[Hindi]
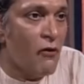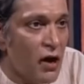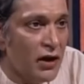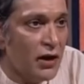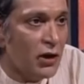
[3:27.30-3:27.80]

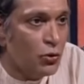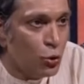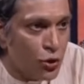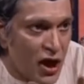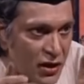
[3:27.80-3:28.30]
कवाली का तो
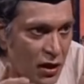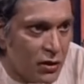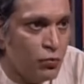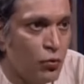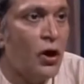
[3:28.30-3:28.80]
रुझान ही
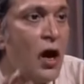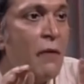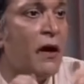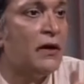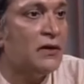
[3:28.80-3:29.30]
खत्म हो रहा है
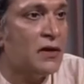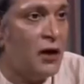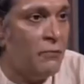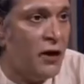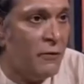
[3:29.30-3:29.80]

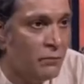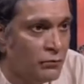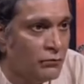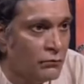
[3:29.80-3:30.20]
पाकिस्तान में